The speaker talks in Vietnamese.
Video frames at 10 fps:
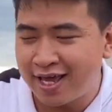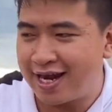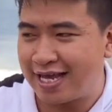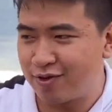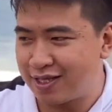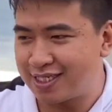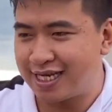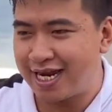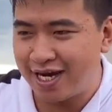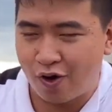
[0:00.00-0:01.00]
Nghĩa là chúng ta
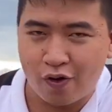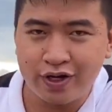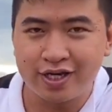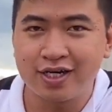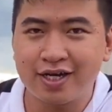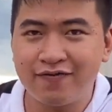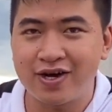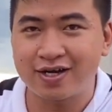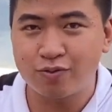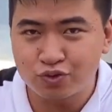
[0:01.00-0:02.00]
sẽ đánh đổi giữa cái
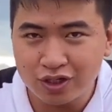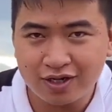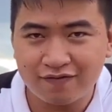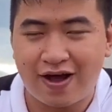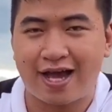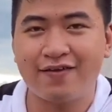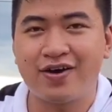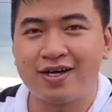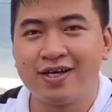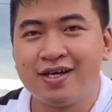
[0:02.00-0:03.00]
phần công suất và cái
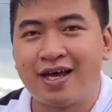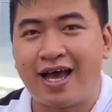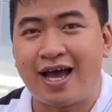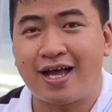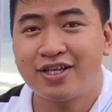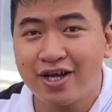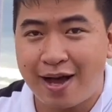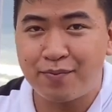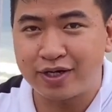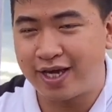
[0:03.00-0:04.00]
phần à, chất
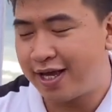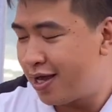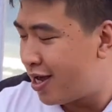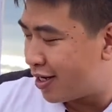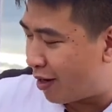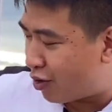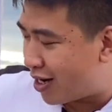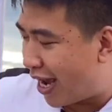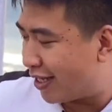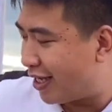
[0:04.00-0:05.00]
âm mọi người ha. Dòng
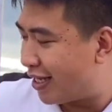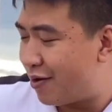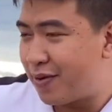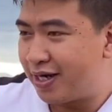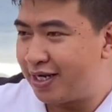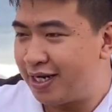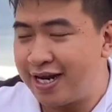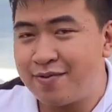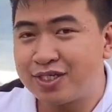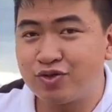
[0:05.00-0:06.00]
loa này thì theo mình thì
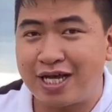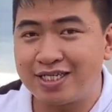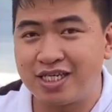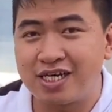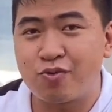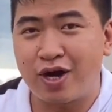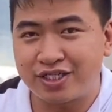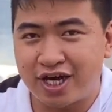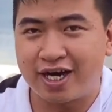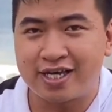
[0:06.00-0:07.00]
nếu mà chúng ta sử dụng
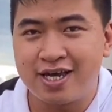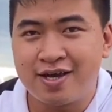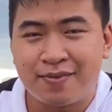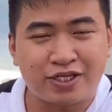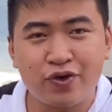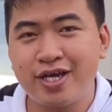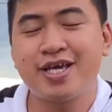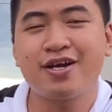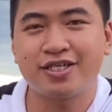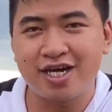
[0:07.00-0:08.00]
ngoài trời, mà
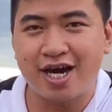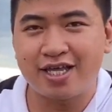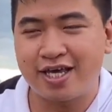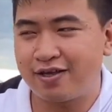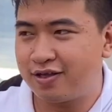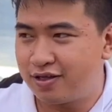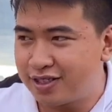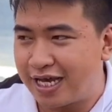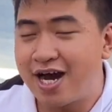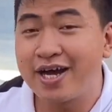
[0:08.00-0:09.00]
chuyên chơi ngoài trời thì
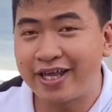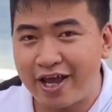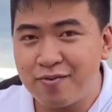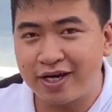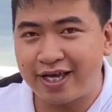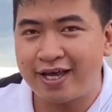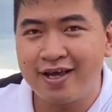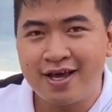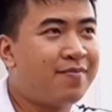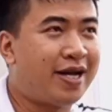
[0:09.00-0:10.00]
nó sẽ hơi thiếu mọi người nha.
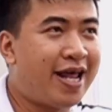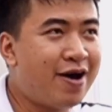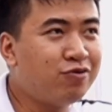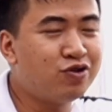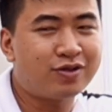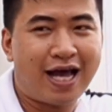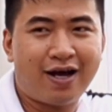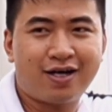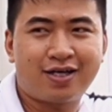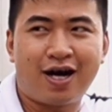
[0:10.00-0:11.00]
Mà nếu chúng
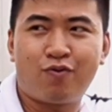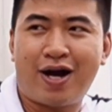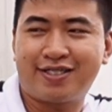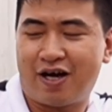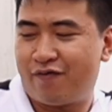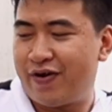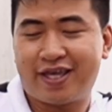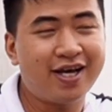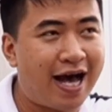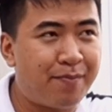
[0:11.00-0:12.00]
ta cần quan trọng
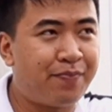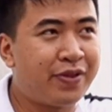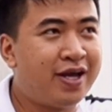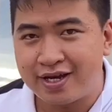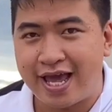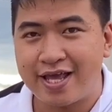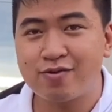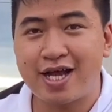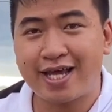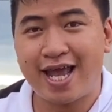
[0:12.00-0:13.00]
về chất âm để
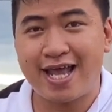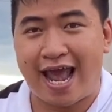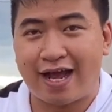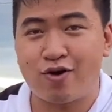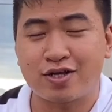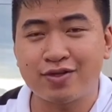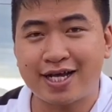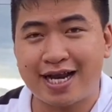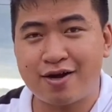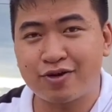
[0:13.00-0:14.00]
chúng ta nghe nhạc hoặc chúng
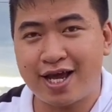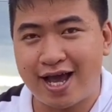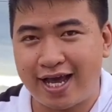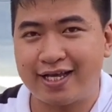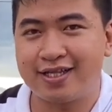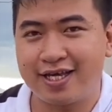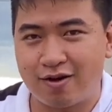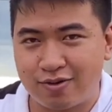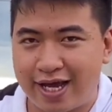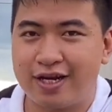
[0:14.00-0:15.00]
ta karaoke hay thì
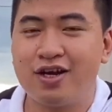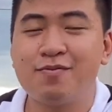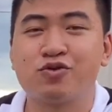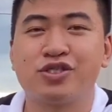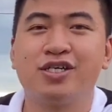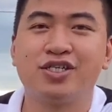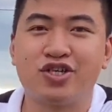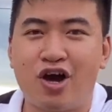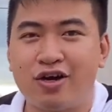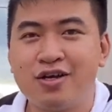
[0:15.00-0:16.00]
dòng này đó là một sự lựa
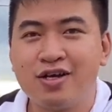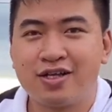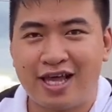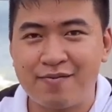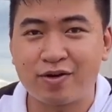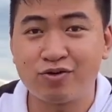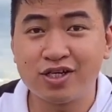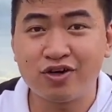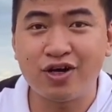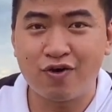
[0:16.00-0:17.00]
chọn. Theo mình cũng
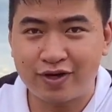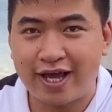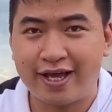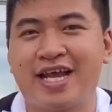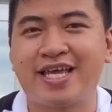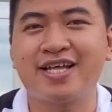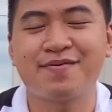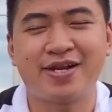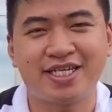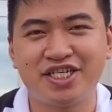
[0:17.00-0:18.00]
tương đối là ok. Nãy giờ
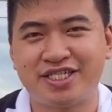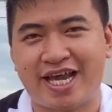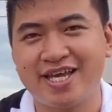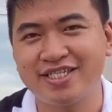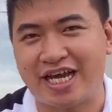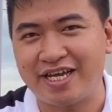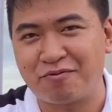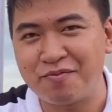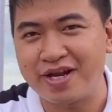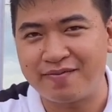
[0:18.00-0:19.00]
thì mình đã chia sẻ những cái trải
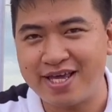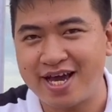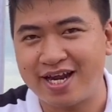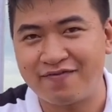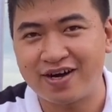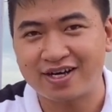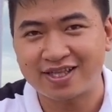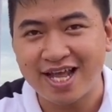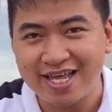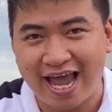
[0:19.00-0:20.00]
nghiệm của mình. Bây giờ là phần
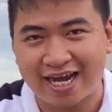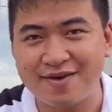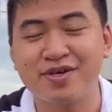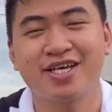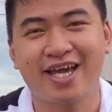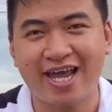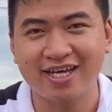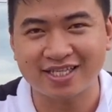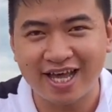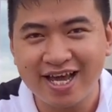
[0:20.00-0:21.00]
test nhạc để mọi người
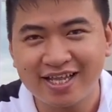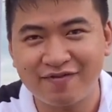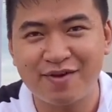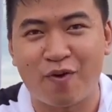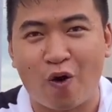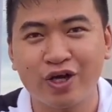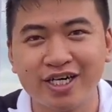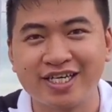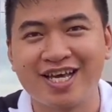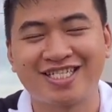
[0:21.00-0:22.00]
nghe thực tế. Tại vì mỗi
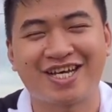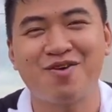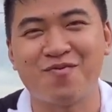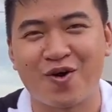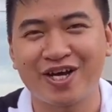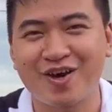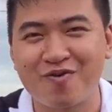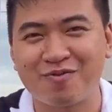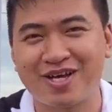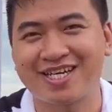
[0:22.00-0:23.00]
người sẽ có mỗi cái
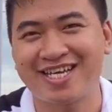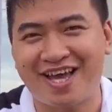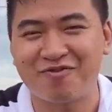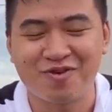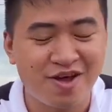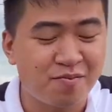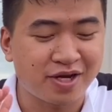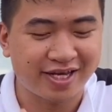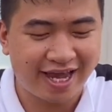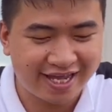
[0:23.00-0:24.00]
gu âm thanh khác nhau.
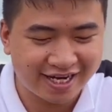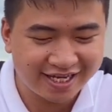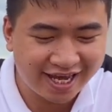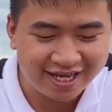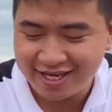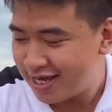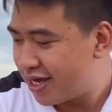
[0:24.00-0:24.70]
Mọi người nghe thử nhé.